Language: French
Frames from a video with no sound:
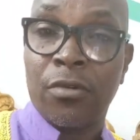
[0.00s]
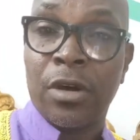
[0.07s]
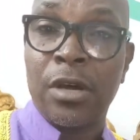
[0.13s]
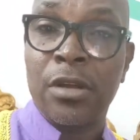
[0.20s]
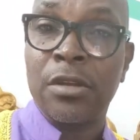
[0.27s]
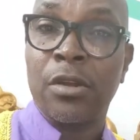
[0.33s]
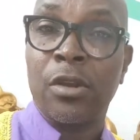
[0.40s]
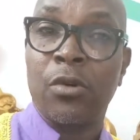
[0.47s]

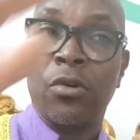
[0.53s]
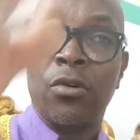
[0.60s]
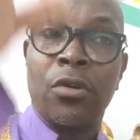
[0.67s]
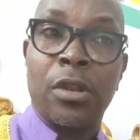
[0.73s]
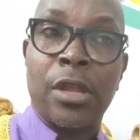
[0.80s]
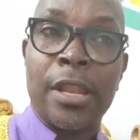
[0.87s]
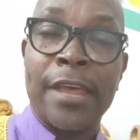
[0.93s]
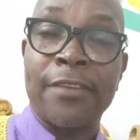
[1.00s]
hein,
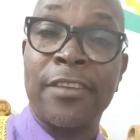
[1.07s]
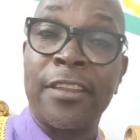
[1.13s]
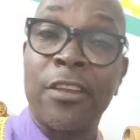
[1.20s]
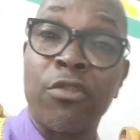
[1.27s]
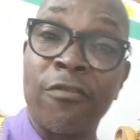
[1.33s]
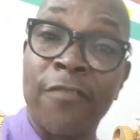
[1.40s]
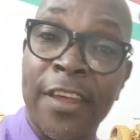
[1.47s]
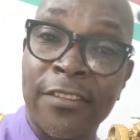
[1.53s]
les,
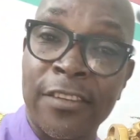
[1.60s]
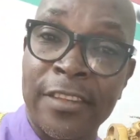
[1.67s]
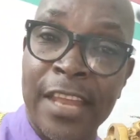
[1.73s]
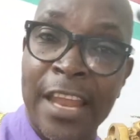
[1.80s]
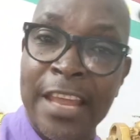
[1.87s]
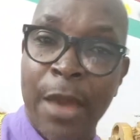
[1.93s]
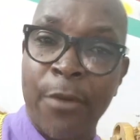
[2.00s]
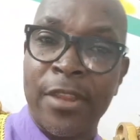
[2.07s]
cités
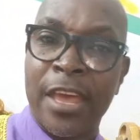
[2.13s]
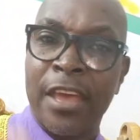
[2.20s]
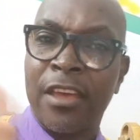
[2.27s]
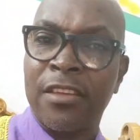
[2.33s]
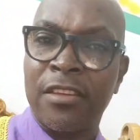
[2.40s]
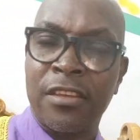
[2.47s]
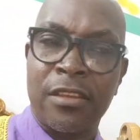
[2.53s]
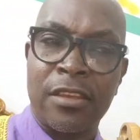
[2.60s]
universitaires, il y a eu
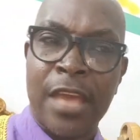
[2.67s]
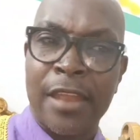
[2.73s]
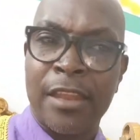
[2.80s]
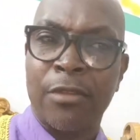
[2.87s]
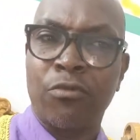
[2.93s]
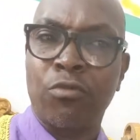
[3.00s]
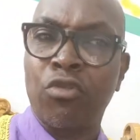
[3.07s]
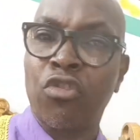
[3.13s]
des, il y a
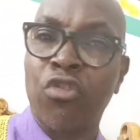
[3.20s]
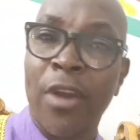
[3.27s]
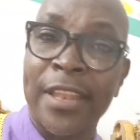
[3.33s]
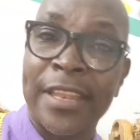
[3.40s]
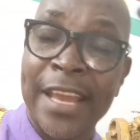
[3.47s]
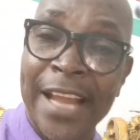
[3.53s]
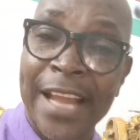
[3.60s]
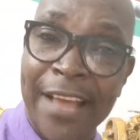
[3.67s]
des trucs qui ont
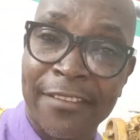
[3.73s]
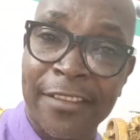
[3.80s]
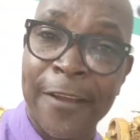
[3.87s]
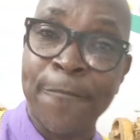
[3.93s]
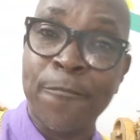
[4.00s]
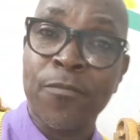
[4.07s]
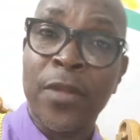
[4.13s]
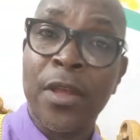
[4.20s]
été
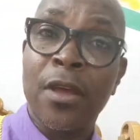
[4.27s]
cassés.